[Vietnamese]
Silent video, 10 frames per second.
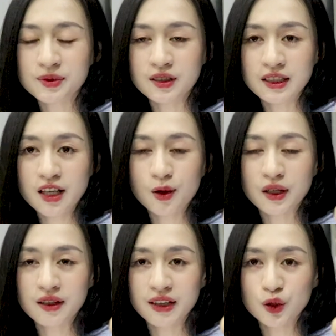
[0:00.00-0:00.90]
giới thiệu
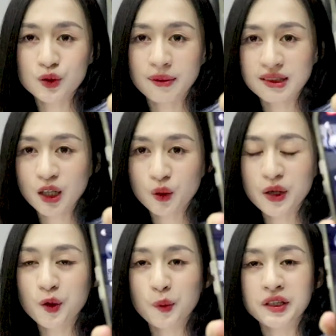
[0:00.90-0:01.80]
này và thu nhập tích
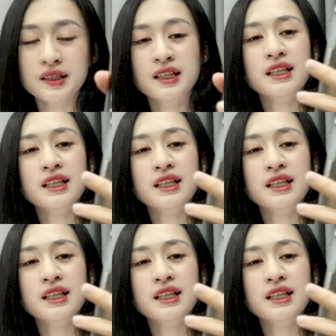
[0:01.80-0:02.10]
lũy của mình,